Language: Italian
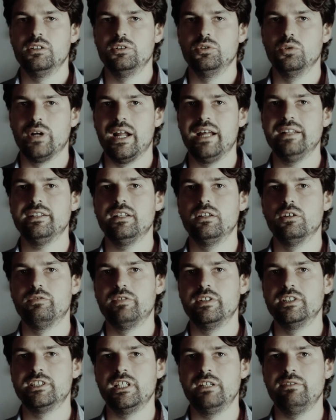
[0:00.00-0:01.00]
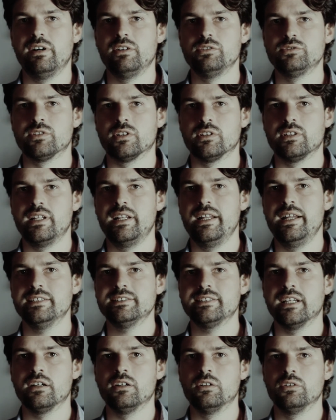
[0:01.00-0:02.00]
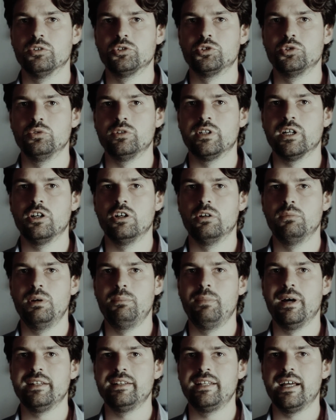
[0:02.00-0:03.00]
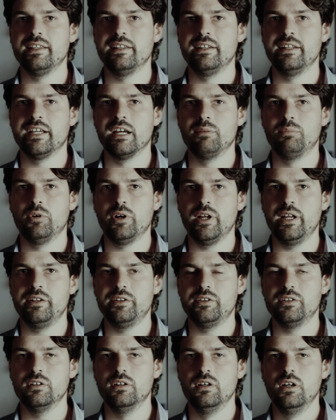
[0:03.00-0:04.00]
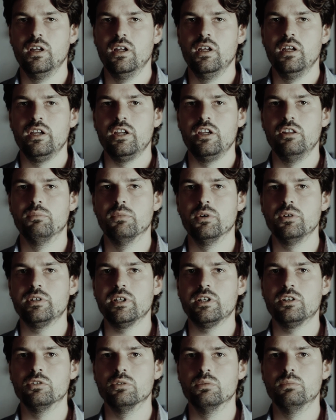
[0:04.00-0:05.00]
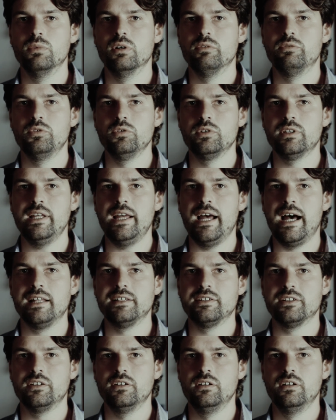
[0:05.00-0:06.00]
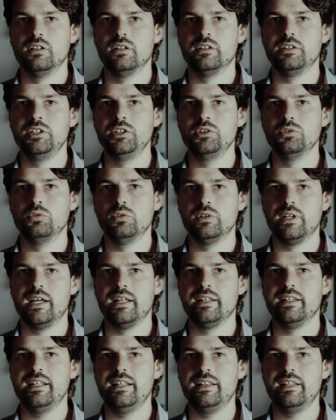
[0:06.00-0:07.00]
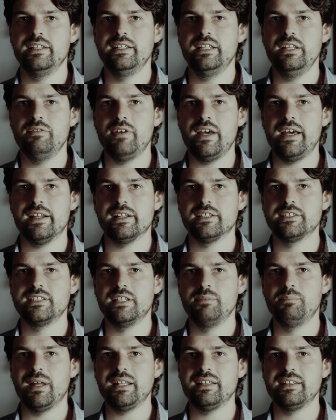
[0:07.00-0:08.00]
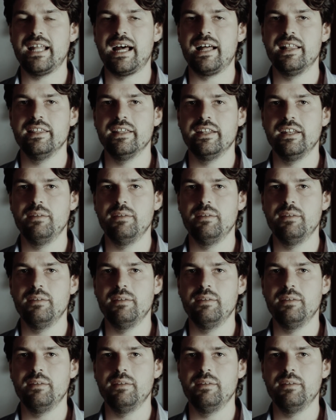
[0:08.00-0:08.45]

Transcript: Durante l'offensiva austro-tedesca conosciuta come Battaglia di Caporetto, il Monte Cum fu teatro di una delle diverse battaglie